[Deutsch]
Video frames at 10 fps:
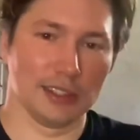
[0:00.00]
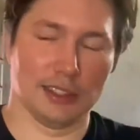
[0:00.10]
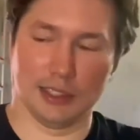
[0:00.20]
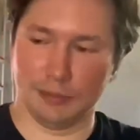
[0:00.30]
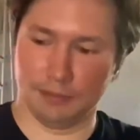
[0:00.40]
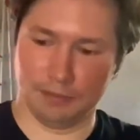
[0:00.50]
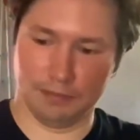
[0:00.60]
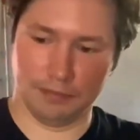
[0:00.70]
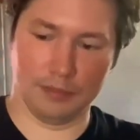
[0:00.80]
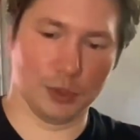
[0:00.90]
Ähm,
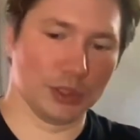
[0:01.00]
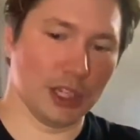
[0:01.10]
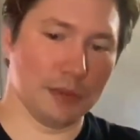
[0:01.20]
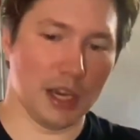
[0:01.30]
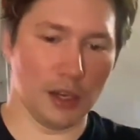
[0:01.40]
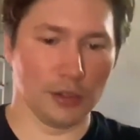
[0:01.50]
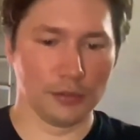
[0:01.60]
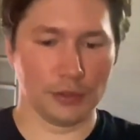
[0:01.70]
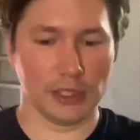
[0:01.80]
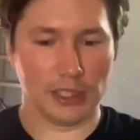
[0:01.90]
Motorhaube auf,
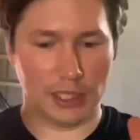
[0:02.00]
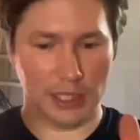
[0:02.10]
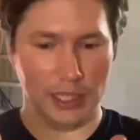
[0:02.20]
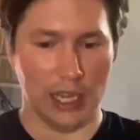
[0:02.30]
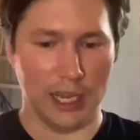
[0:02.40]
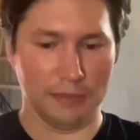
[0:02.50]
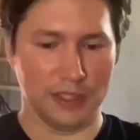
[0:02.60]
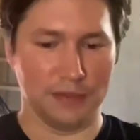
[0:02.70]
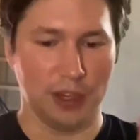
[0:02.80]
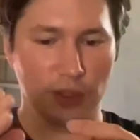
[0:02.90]
innerhalb
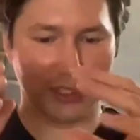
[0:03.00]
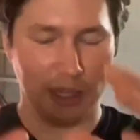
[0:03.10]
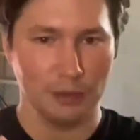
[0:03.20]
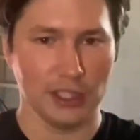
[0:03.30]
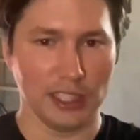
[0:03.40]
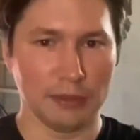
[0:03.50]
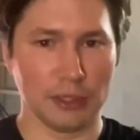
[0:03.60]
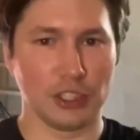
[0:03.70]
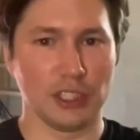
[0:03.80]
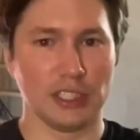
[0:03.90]
des Vs, da wo die
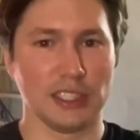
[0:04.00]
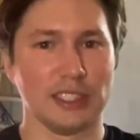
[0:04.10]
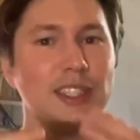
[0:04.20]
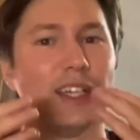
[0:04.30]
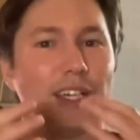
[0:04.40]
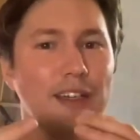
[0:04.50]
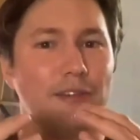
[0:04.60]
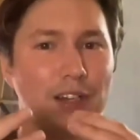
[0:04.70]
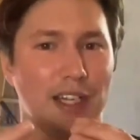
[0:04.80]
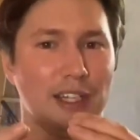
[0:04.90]
Lichtmaschine ist,
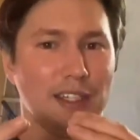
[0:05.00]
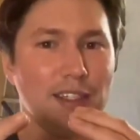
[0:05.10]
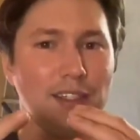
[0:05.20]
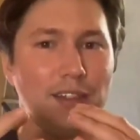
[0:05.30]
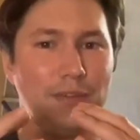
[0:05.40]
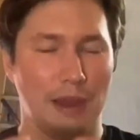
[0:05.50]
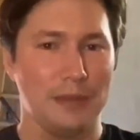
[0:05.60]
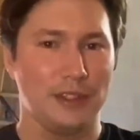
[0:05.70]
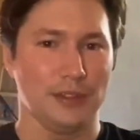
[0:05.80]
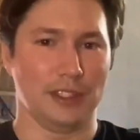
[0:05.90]
war eine
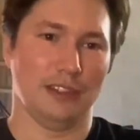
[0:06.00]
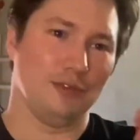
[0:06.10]
Flamme zu sehen.